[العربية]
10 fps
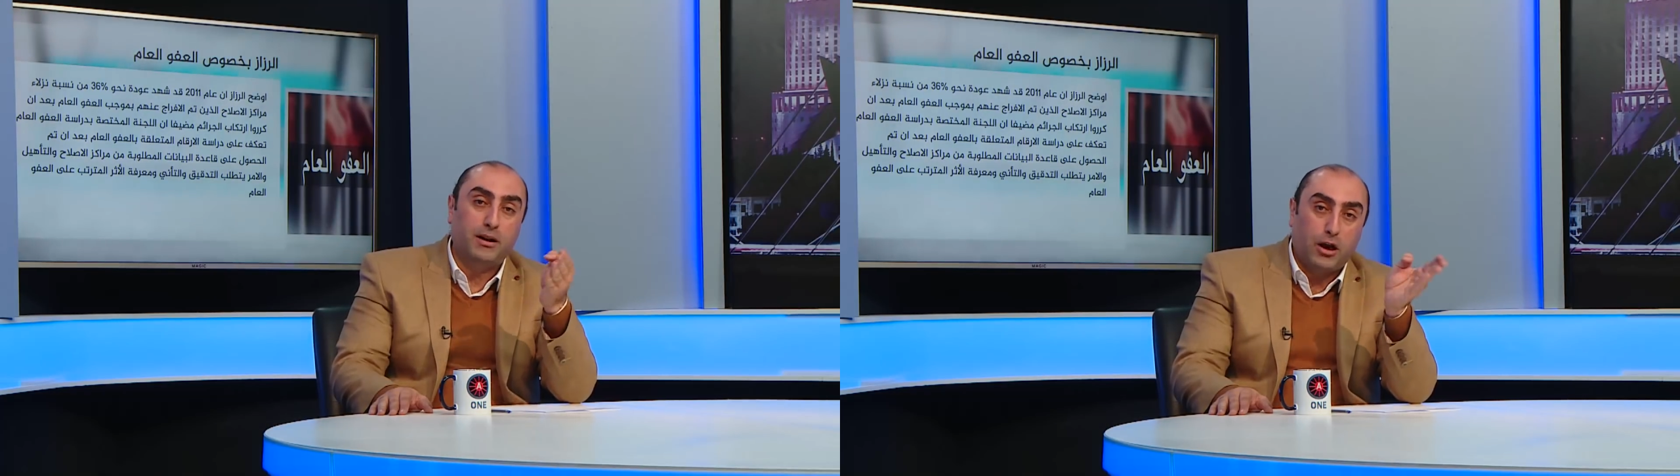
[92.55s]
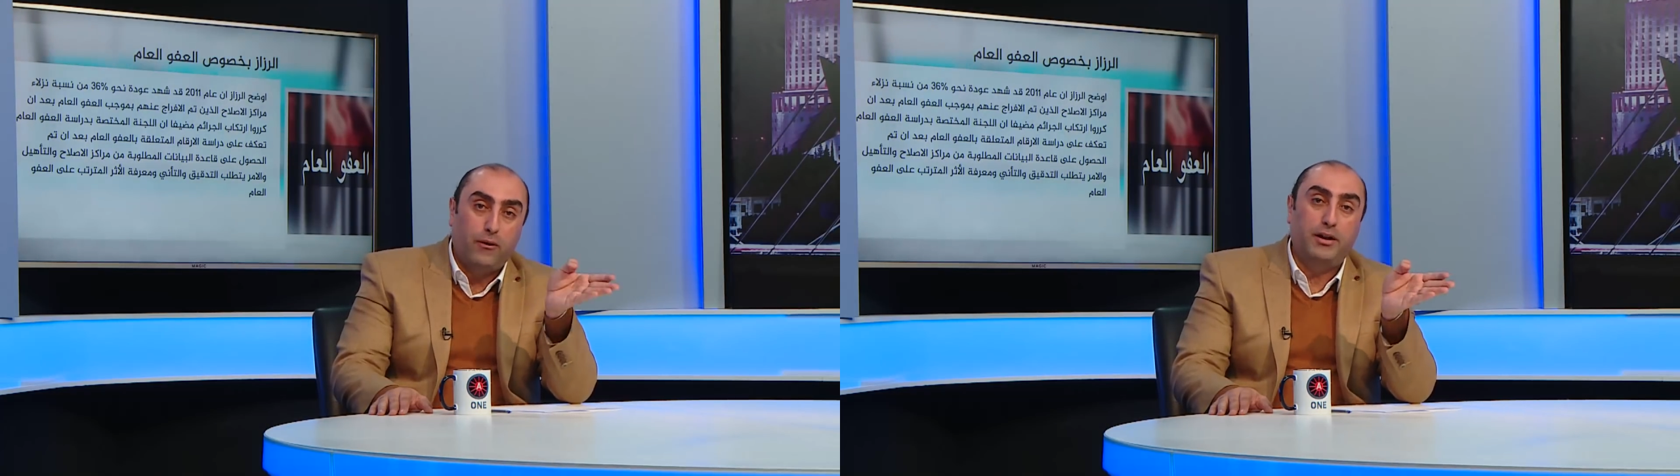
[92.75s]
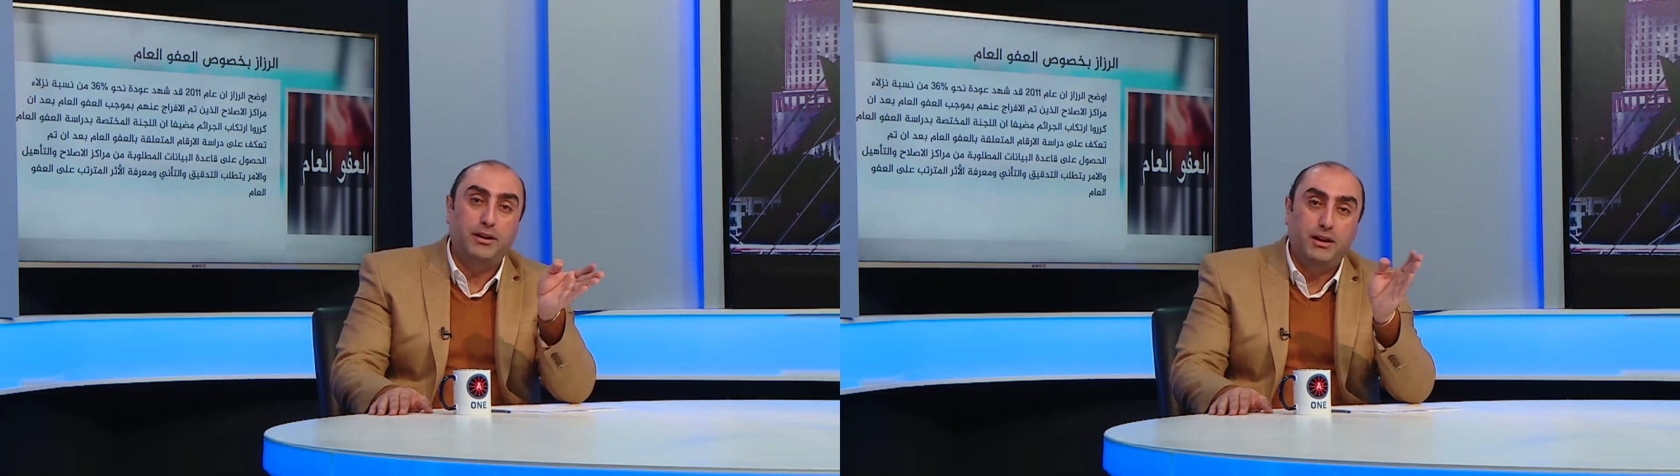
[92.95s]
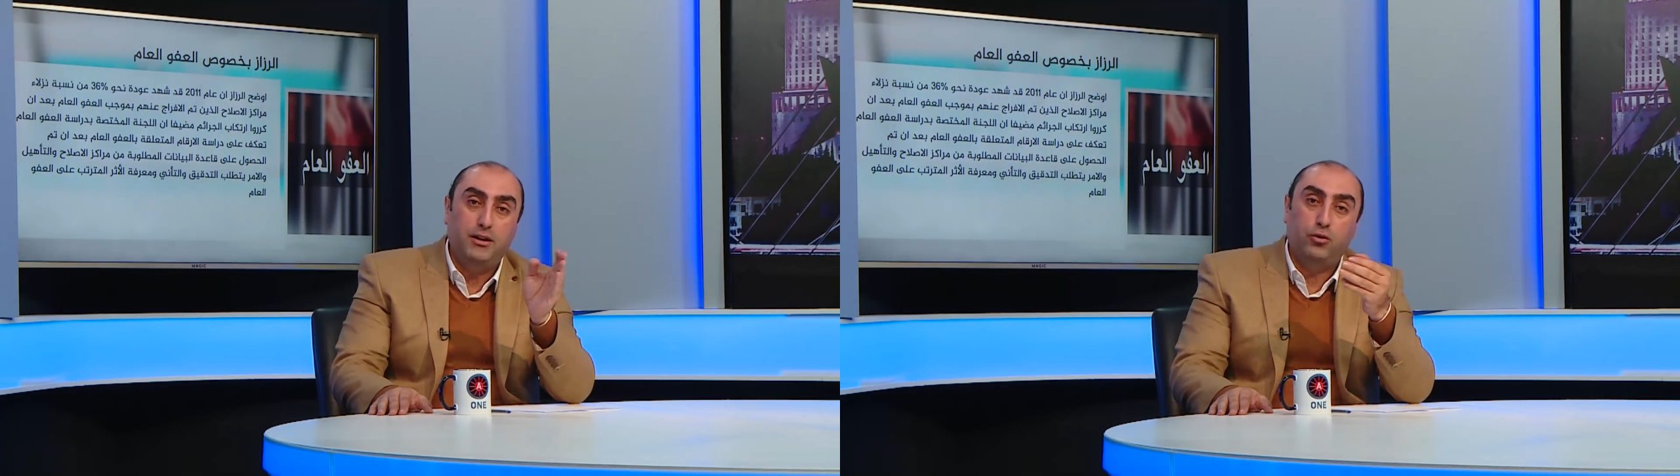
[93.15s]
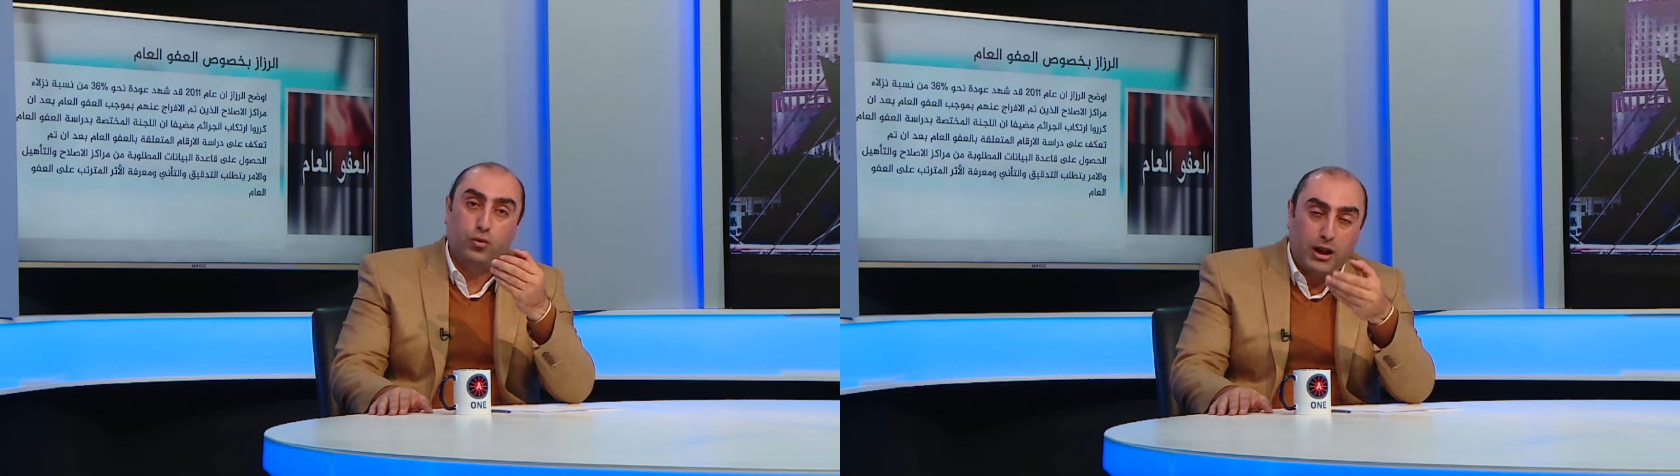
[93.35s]

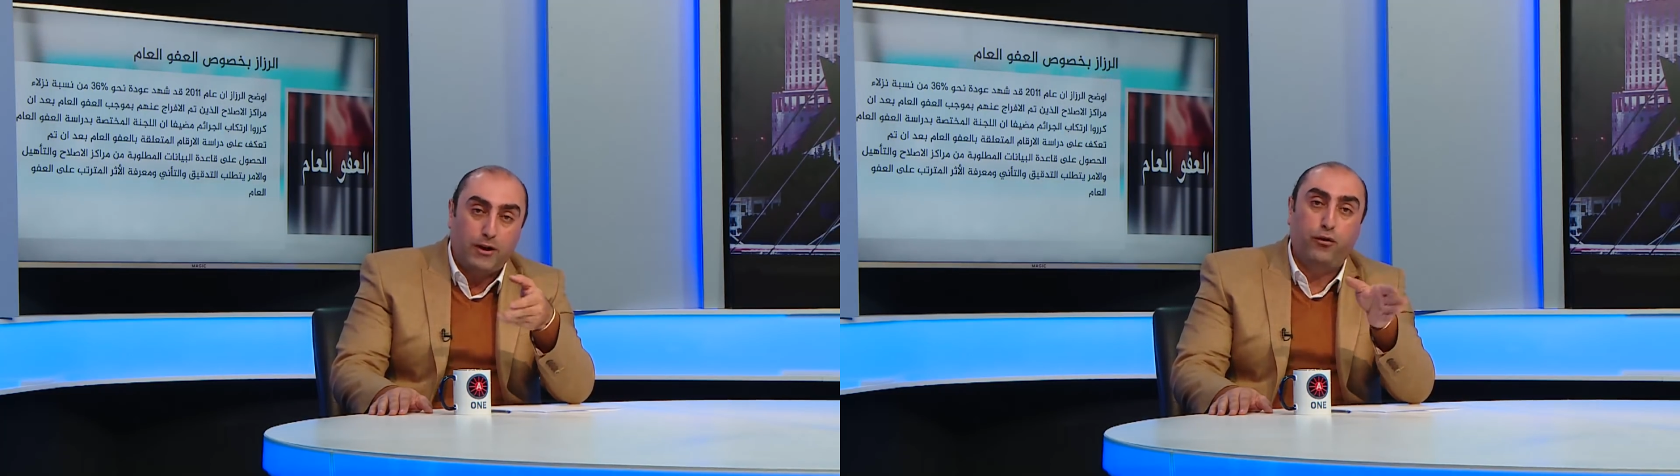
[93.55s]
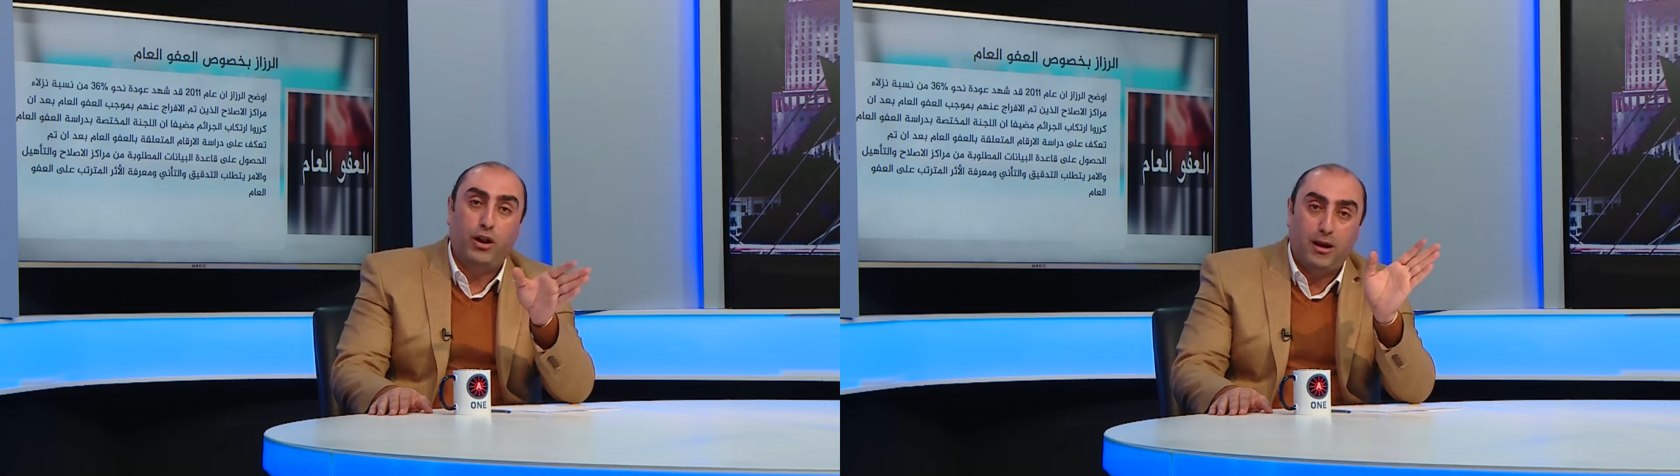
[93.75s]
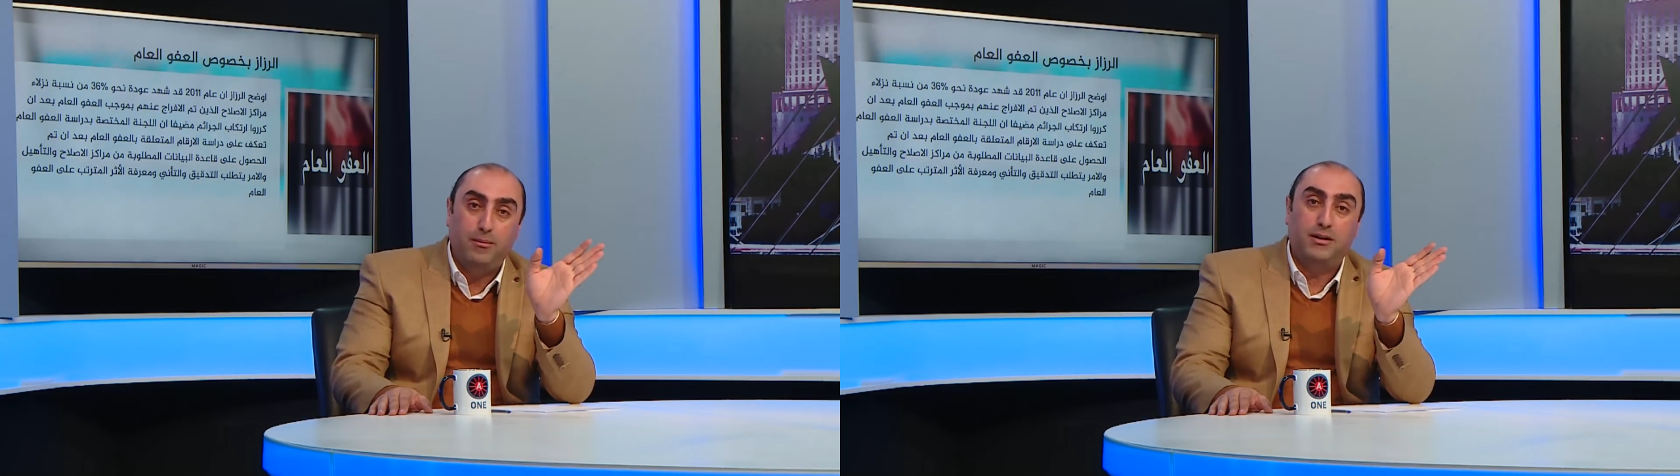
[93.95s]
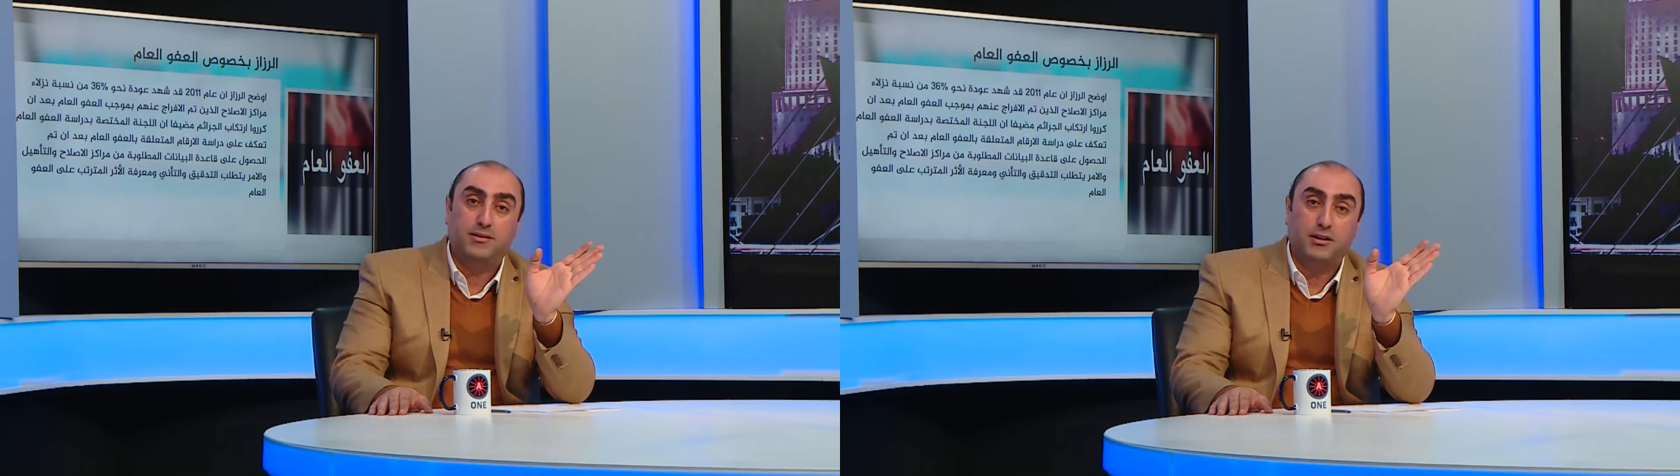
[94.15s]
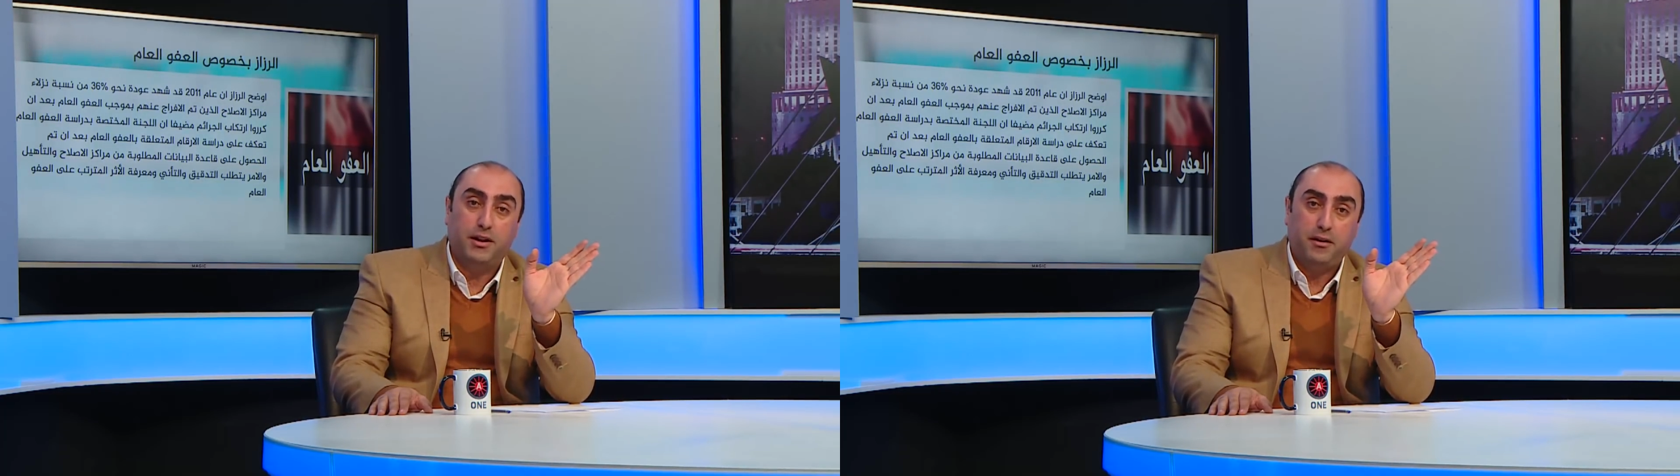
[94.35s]
القوانين والعفو العام اللي
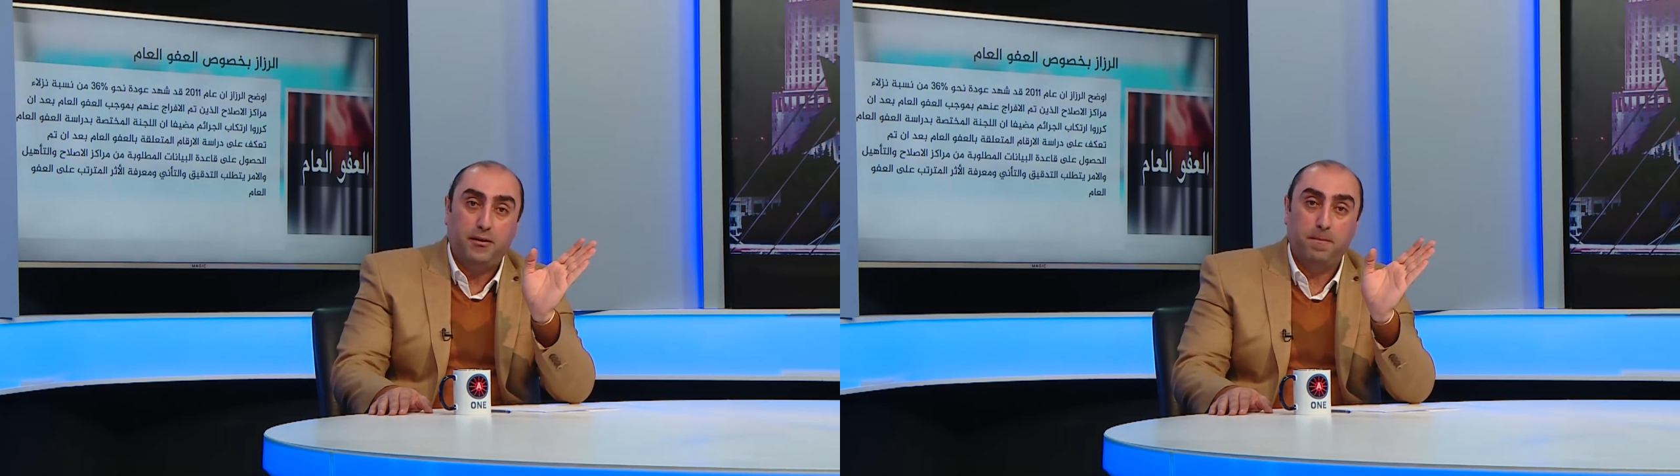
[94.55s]
صدر